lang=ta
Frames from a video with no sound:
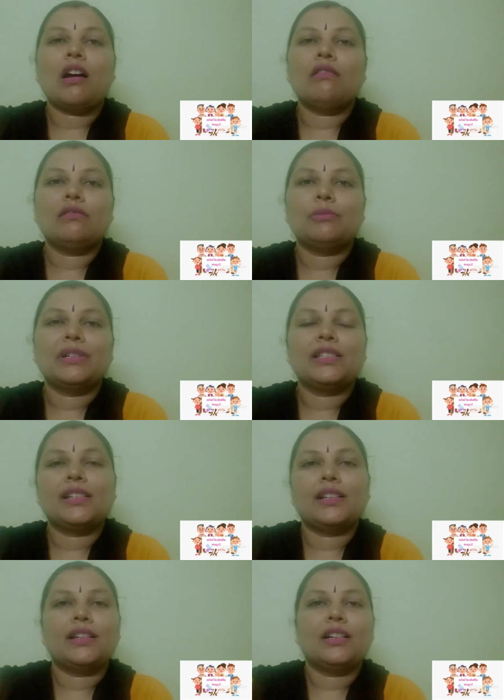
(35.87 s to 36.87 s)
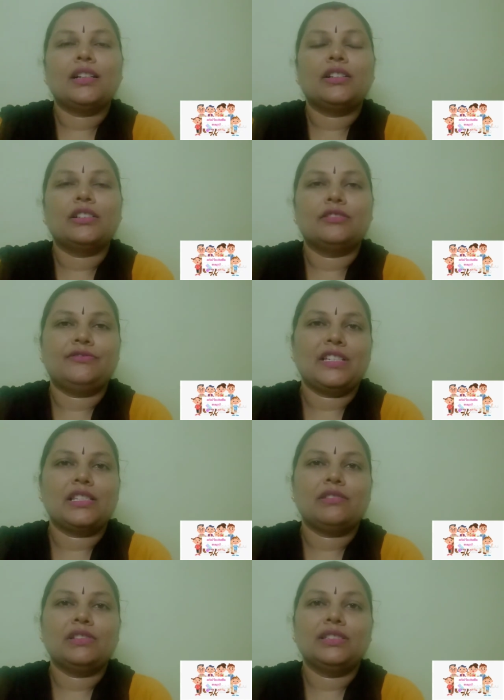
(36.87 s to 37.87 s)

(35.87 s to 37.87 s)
அவங்க பார்த்தீங்களன்னா ஃபஸ்ட்டு